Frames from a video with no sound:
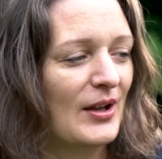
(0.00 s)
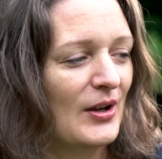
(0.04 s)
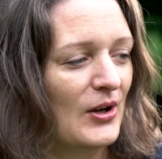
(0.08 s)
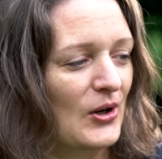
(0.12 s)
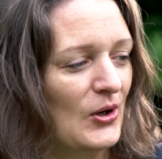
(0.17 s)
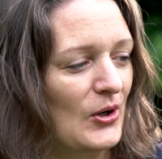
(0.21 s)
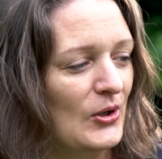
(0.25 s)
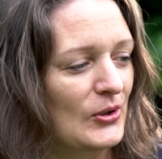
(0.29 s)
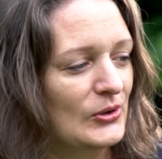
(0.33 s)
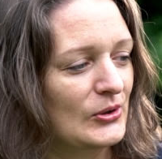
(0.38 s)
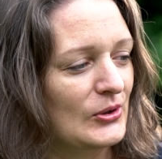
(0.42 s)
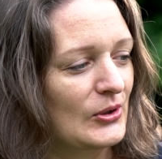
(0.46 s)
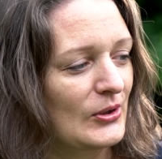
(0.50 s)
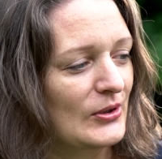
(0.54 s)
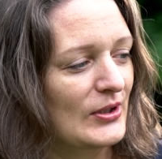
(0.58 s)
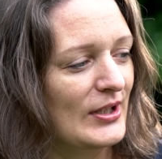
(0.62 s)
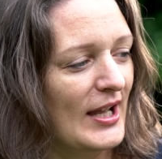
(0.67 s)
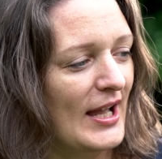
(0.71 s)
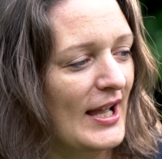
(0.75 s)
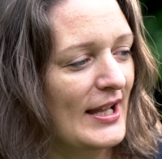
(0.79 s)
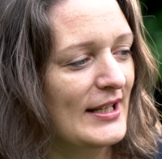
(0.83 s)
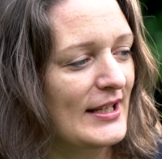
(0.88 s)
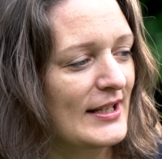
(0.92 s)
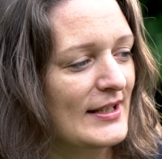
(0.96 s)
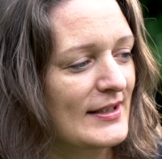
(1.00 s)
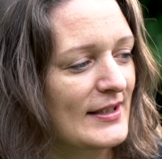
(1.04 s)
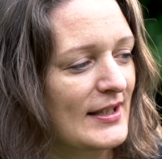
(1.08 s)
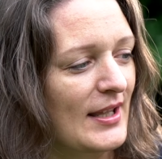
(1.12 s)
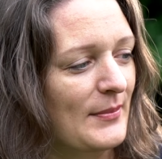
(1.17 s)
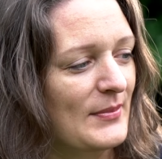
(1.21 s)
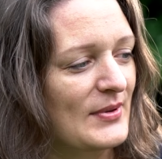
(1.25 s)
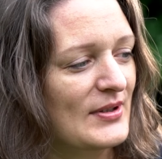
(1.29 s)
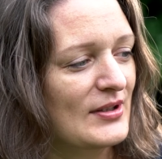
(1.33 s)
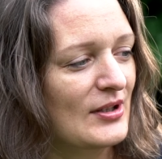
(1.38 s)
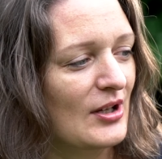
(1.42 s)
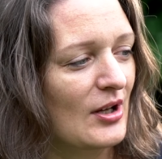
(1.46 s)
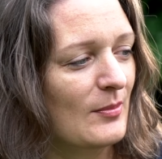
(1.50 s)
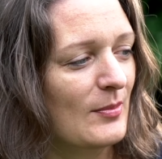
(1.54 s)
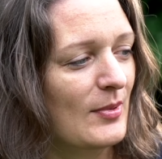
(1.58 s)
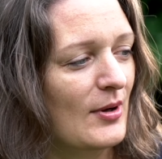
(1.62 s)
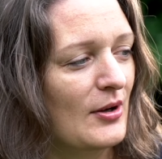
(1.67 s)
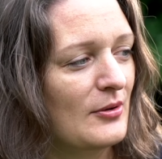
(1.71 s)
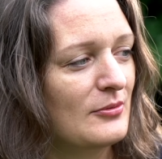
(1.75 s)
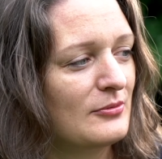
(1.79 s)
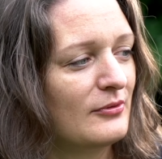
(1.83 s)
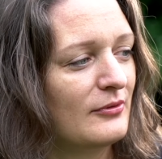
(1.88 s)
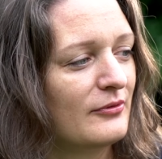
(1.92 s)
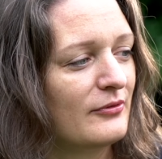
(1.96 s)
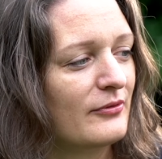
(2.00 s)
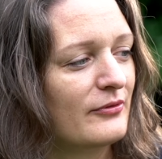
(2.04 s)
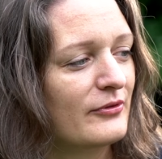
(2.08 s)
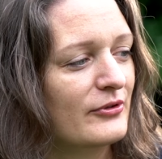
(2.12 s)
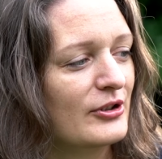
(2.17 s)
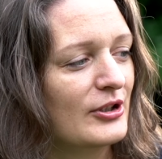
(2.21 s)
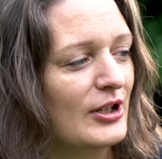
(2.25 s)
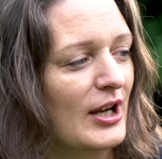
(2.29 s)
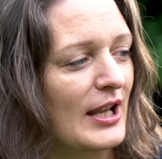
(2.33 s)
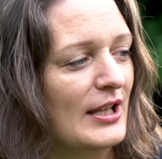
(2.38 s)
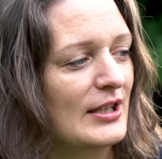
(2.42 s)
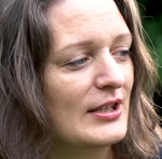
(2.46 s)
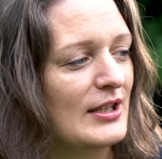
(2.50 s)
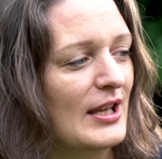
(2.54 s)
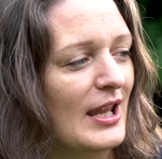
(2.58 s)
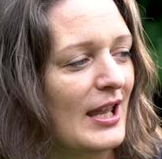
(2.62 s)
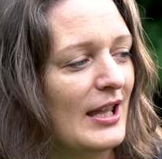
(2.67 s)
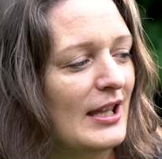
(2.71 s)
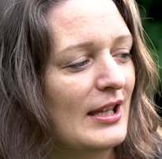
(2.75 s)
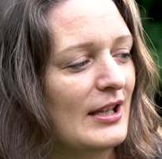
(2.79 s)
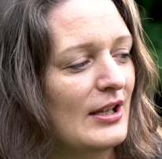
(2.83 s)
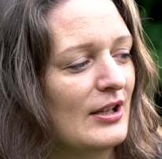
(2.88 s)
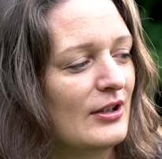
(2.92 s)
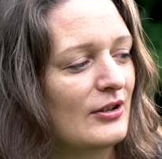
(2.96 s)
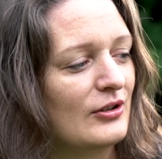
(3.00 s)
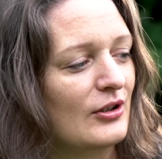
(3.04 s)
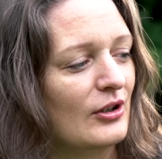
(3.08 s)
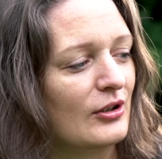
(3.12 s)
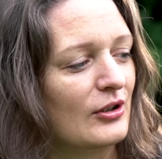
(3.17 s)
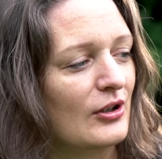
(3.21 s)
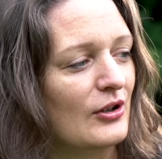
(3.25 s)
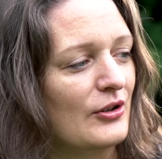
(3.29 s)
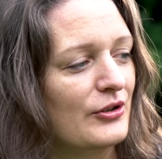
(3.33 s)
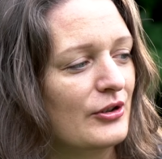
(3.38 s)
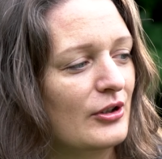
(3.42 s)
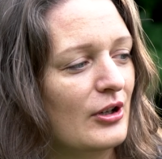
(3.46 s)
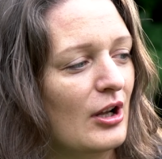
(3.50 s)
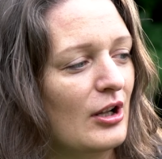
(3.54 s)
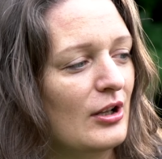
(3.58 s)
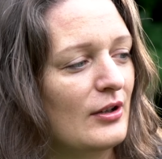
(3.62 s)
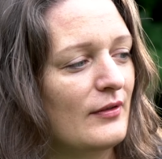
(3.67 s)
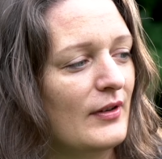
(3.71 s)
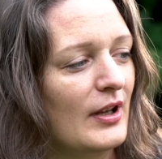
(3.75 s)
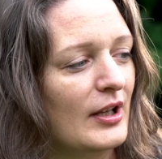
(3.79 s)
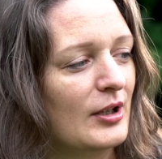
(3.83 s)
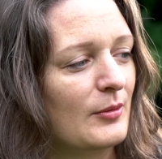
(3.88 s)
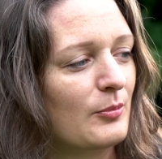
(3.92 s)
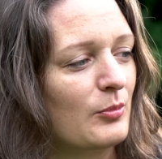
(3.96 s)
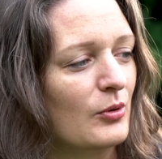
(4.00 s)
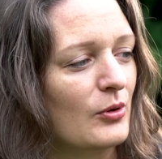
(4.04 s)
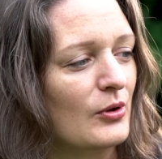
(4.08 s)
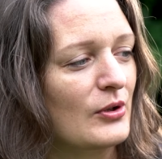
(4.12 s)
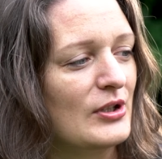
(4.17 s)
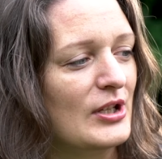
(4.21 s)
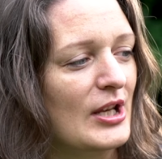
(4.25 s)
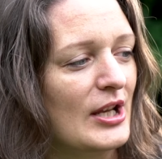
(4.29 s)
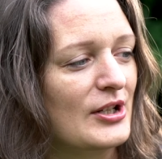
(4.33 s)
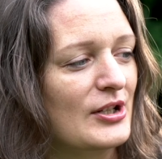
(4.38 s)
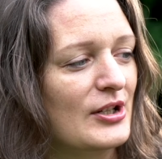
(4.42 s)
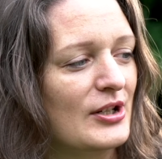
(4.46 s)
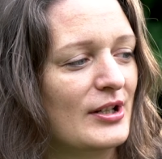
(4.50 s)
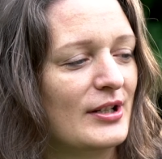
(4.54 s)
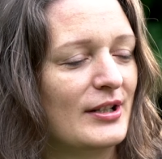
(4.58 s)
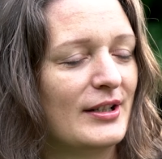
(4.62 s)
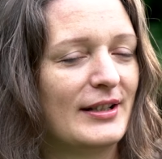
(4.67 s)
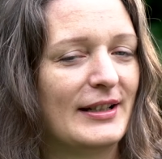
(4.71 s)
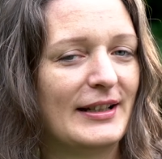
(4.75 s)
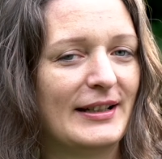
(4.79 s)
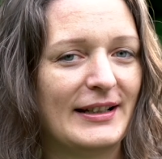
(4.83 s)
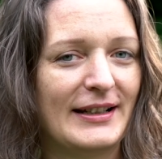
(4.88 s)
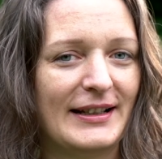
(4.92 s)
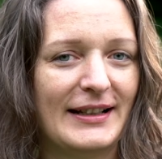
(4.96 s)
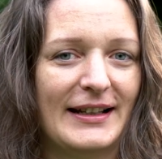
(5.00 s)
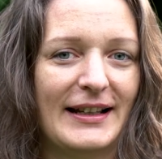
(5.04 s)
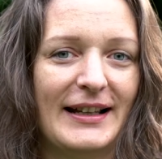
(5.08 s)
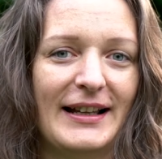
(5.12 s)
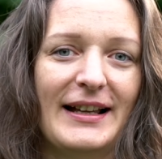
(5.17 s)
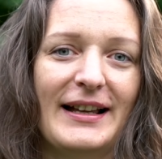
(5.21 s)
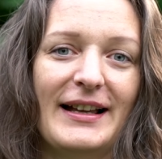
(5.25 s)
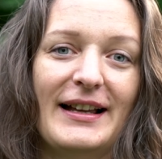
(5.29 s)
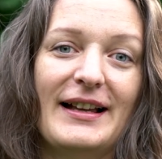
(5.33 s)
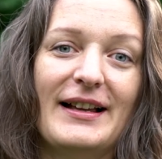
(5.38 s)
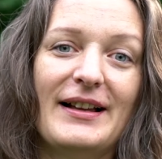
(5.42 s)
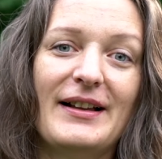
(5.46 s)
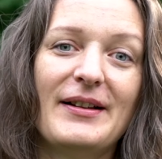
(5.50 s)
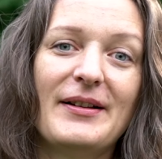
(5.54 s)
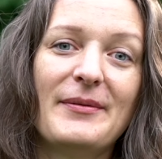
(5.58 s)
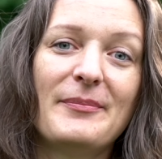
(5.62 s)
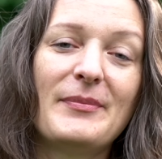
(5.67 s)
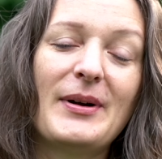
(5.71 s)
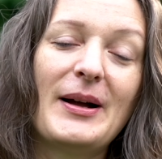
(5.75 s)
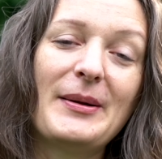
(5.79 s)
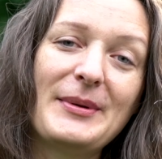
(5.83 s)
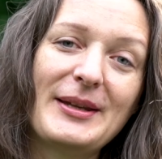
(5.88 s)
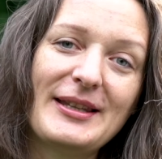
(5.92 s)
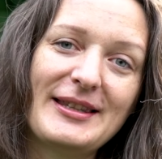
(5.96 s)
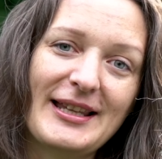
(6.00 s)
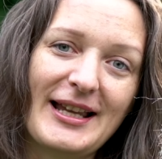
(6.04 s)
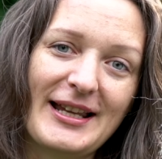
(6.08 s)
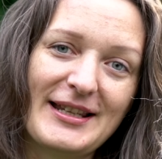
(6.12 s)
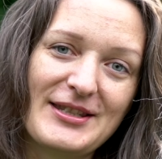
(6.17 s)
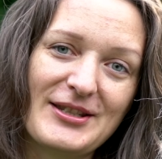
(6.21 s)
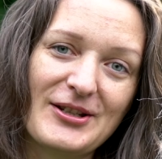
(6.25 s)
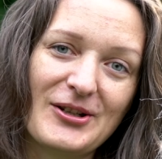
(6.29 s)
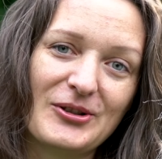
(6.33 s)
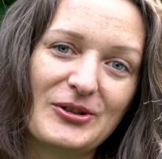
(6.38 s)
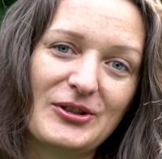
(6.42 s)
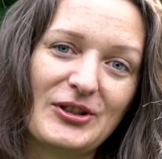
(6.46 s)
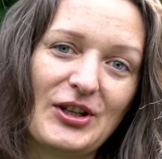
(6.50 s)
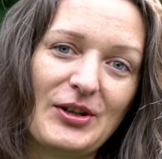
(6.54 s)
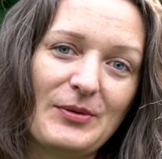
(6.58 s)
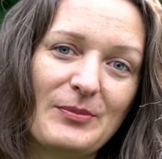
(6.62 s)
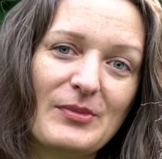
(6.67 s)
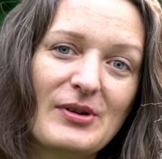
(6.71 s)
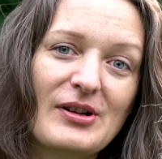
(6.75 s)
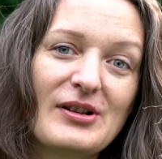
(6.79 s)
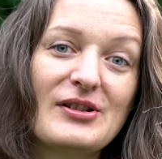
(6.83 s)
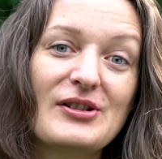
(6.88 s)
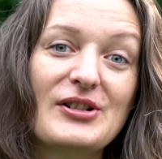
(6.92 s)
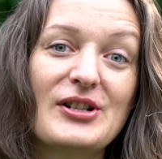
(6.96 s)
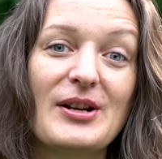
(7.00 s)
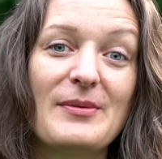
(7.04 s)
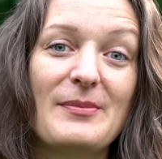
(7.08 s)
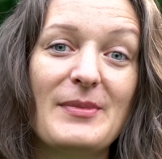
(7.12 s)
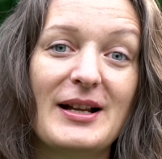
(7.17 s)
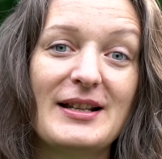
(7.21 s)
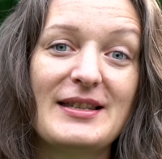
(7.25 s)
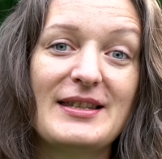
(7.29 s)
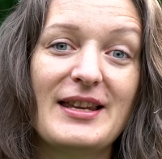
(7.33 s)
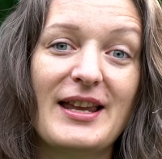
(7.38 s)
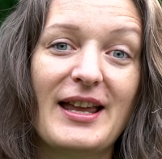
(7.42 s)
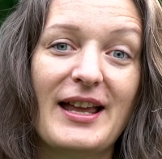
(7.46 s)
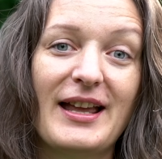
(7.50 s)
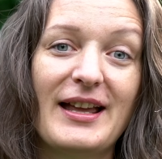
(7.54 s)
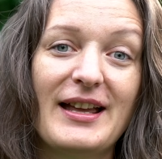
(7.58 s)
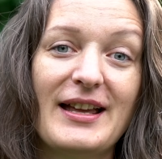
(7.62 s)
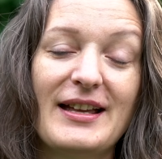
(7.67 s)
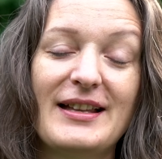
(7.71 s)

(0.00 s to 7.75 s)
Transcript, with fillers: Oto ja jestem z Tobą wszędzie, dokądkolwiek pójdziesz. Pamiętajcie o tym, że macie